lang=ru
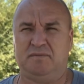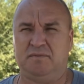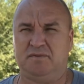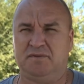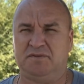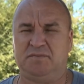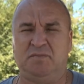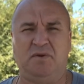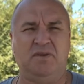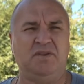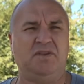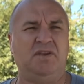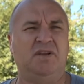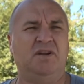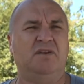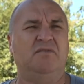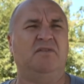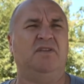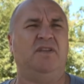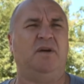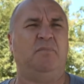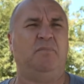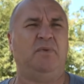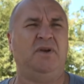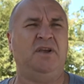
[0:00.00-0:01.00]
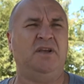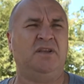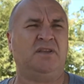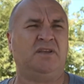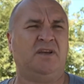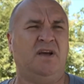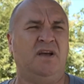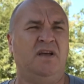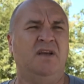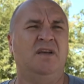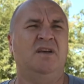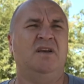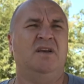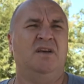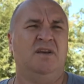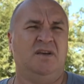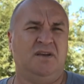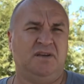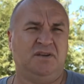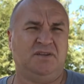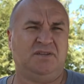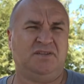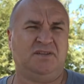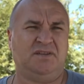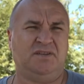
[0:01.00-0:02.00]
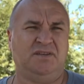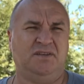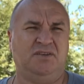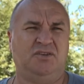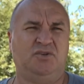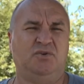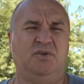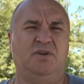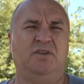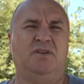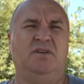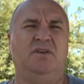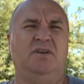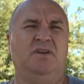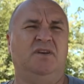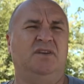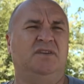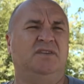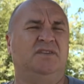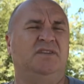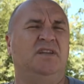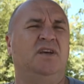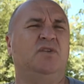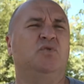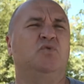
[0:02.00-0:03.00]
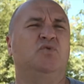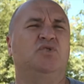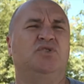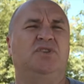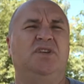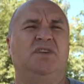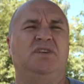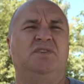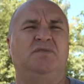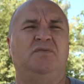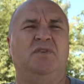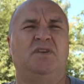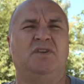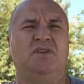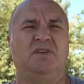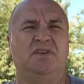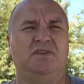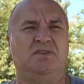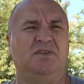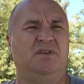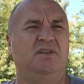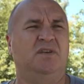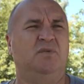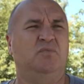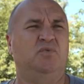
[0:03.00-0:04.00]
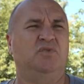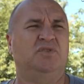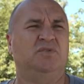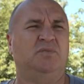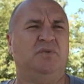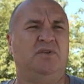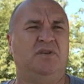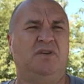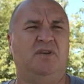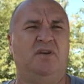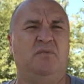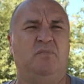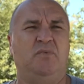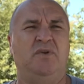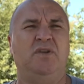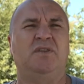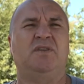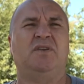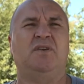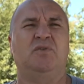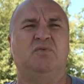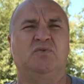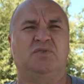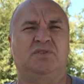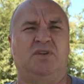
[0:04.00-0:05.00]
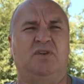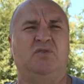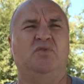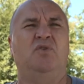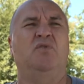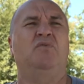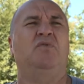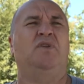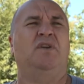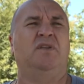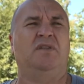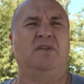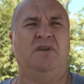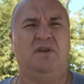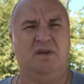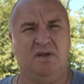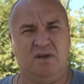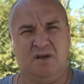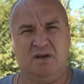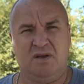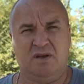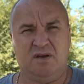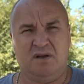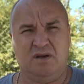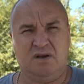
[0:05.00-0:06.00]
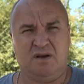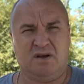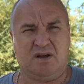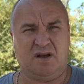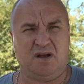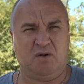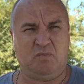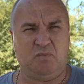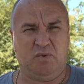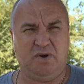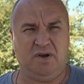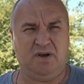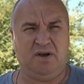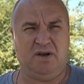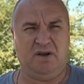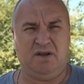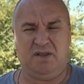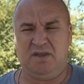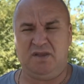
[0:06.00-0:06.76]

смонтирована плитка, еще это с наружной и с верхней стороны будет смонтирована плитка и установлен как бы